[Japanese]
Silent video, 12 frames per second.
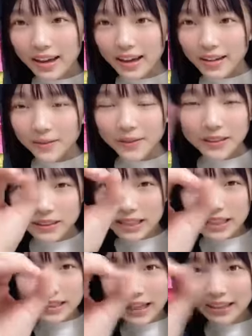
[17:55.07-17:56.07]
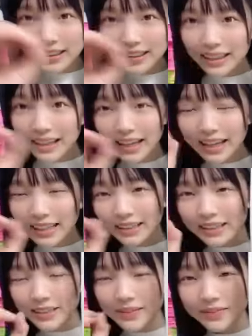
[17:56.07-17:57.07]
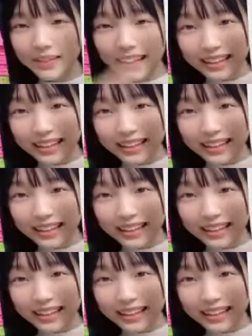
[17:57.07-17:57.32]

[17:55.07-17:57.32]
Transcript: アルフォートちゃんさん、クッキーありがとう。